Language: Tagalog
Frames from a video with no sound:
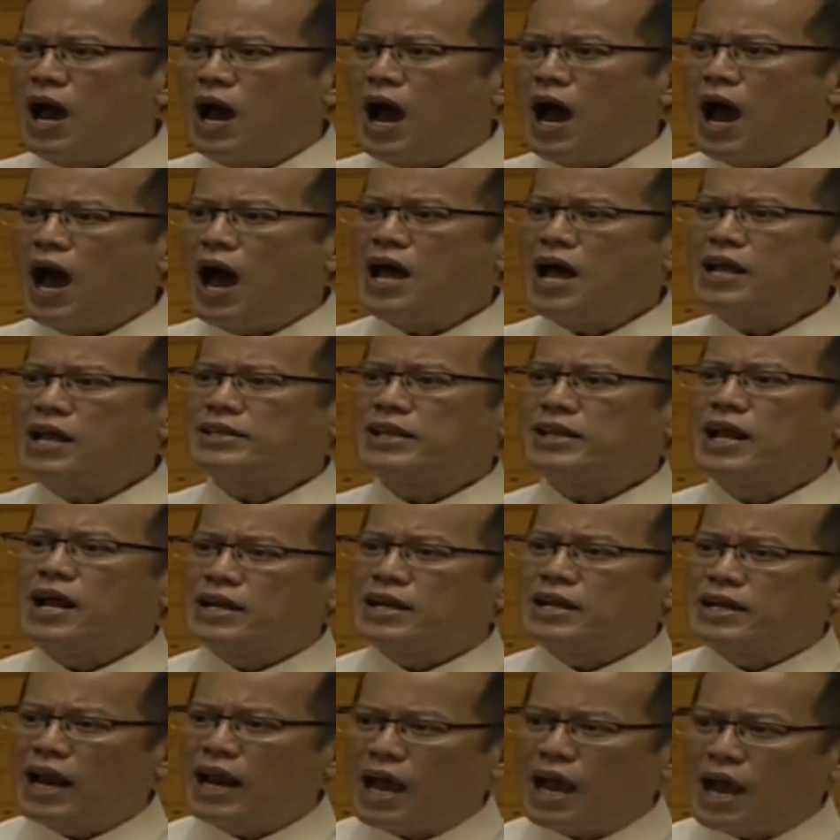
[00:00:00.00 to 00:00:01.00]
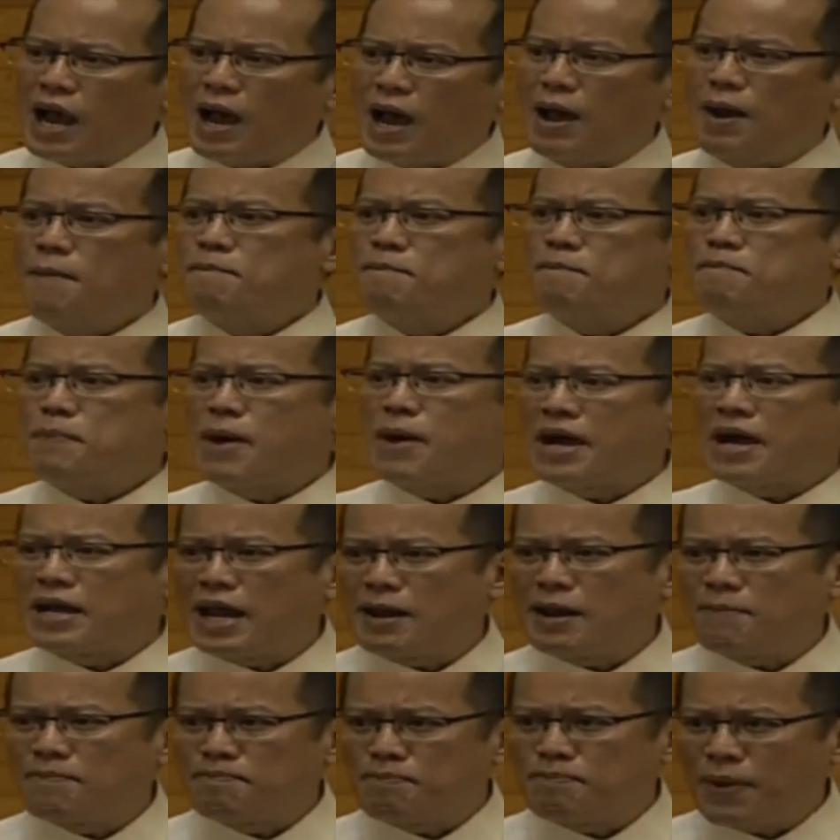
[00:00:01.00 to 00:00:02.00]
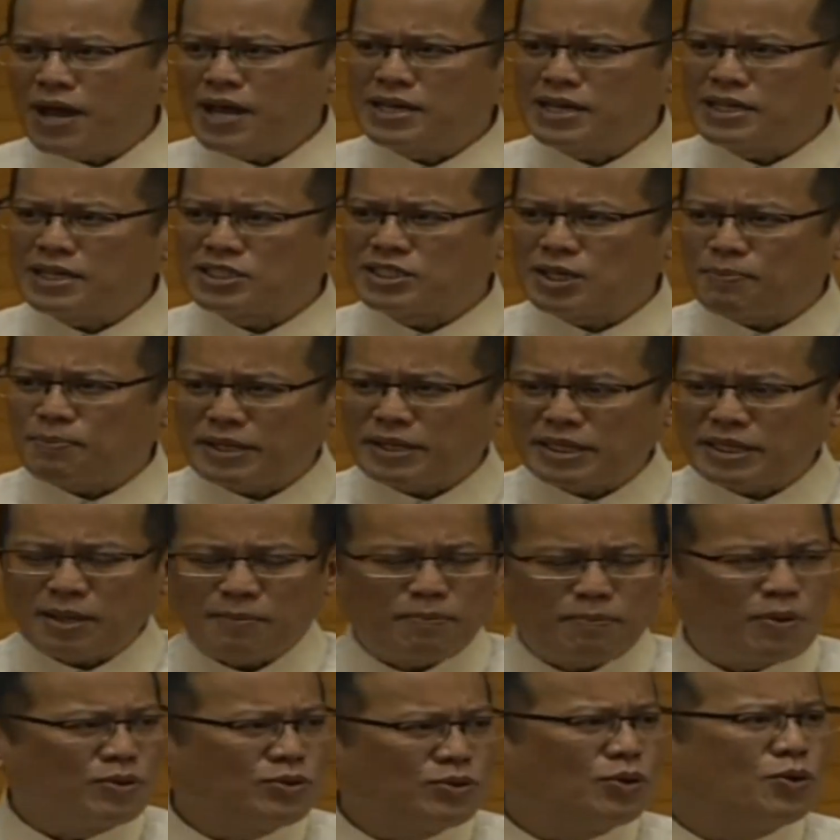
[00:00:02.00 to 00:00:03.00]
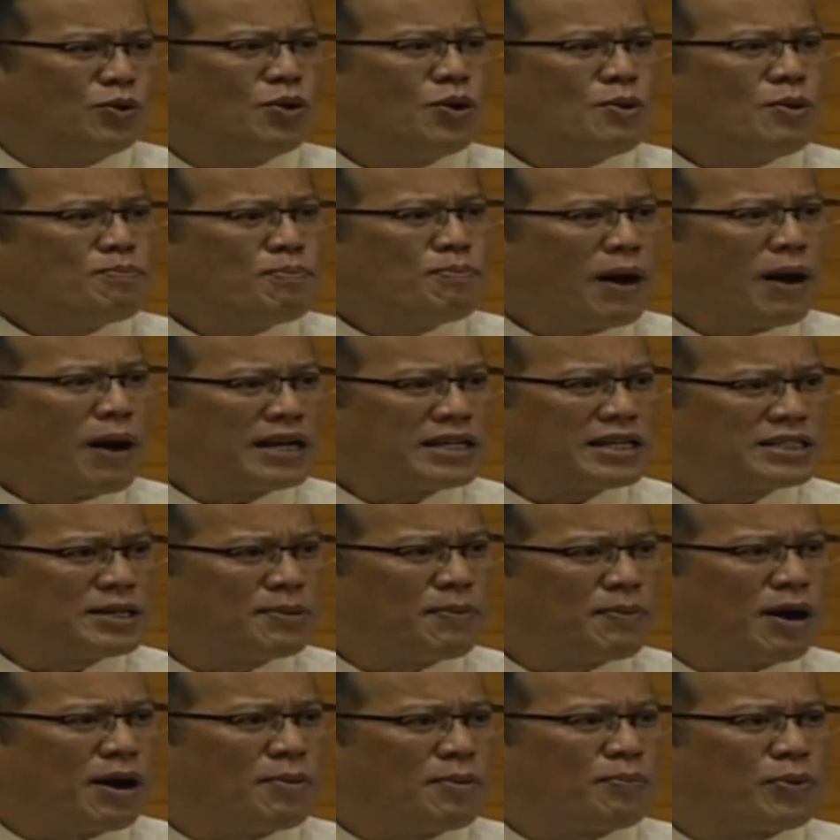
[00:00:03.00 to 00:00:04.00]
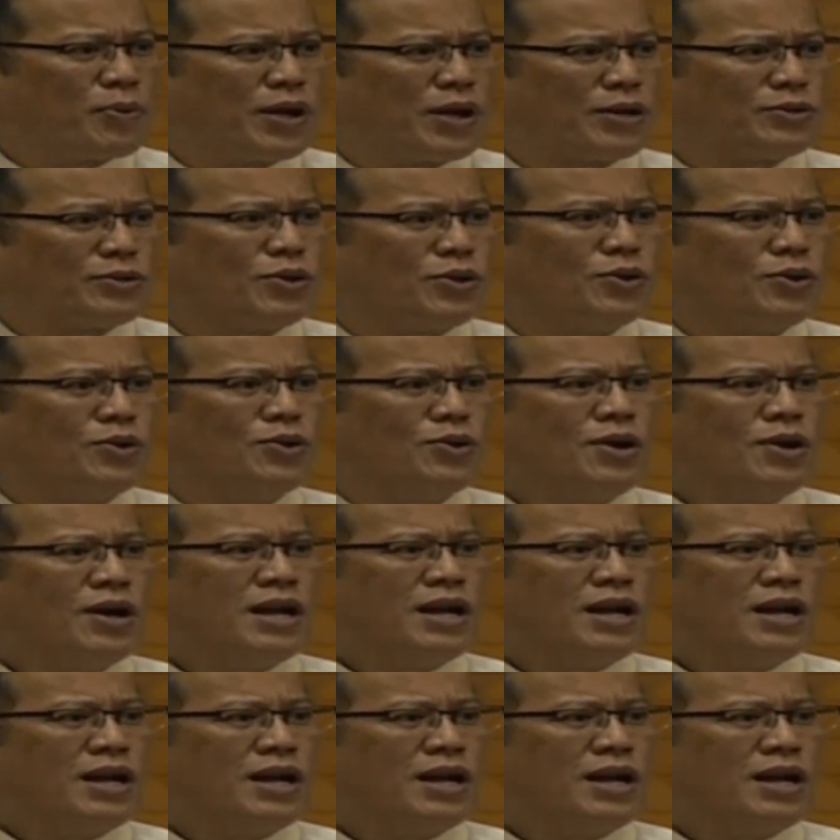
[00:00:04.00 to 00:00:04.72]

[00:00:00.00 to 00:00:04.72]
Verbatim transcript: at nakapaglaan pa ng sapat na pondo para sa mga proyekto